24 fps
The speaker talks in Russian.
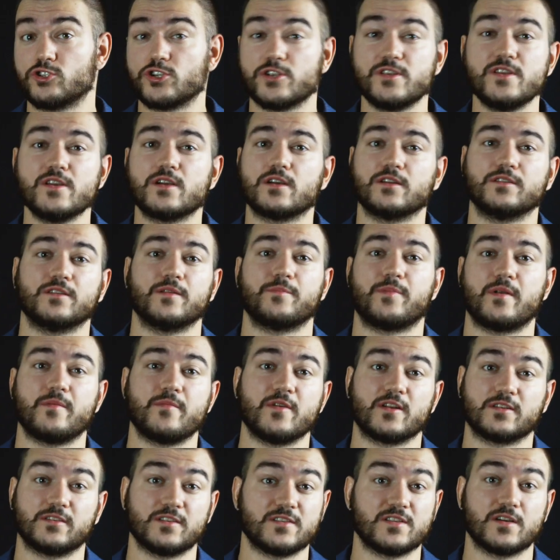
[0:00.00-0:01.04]
же Nikon,
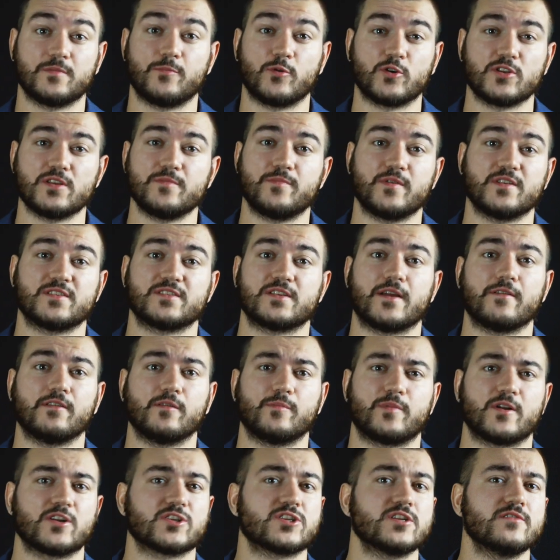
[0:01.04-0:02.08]
например, до сих пор не представил
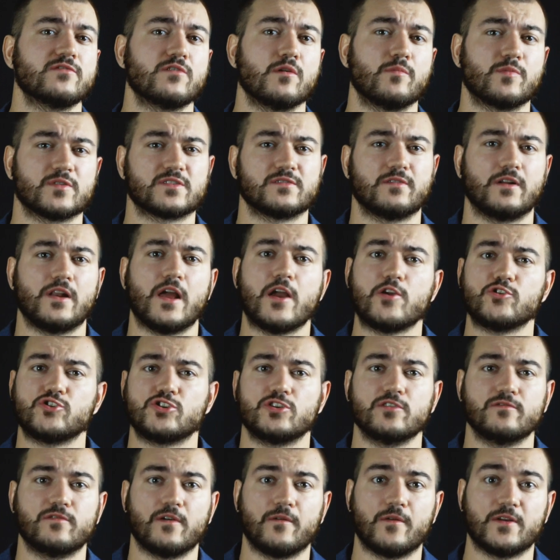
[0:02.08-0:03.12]
прошивку,
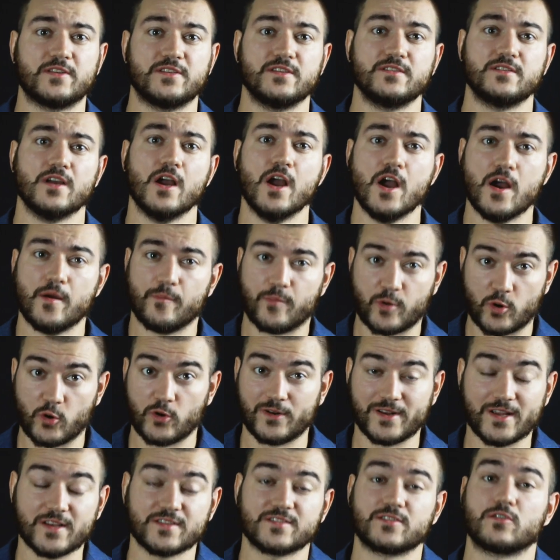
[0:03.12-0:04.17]
позволяющую выводить
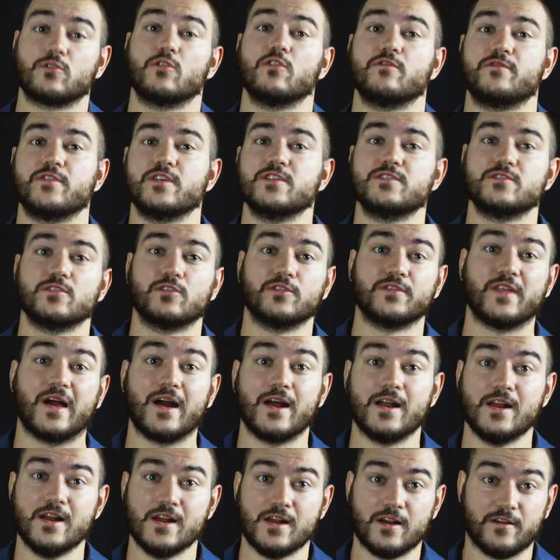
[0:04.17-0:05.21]
ProRes RAW видео
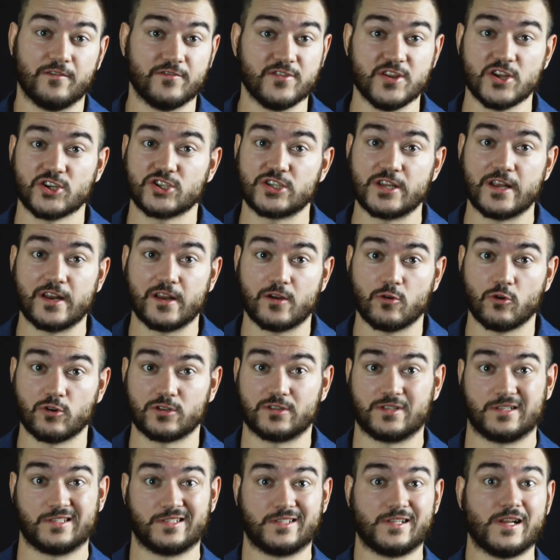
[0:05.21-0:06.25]
на внешний
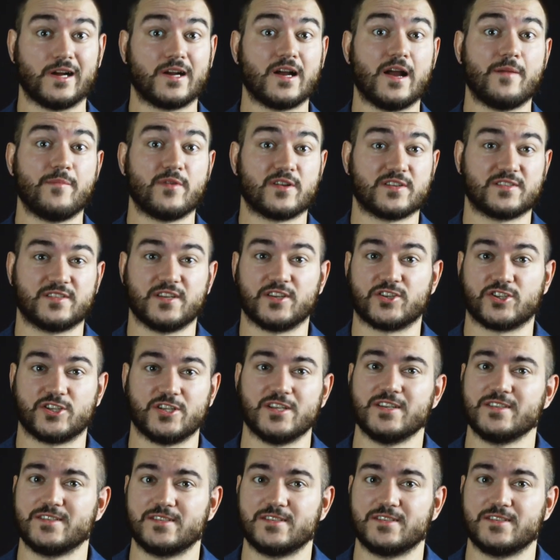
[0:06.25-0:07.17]
рекордер для камер Z6,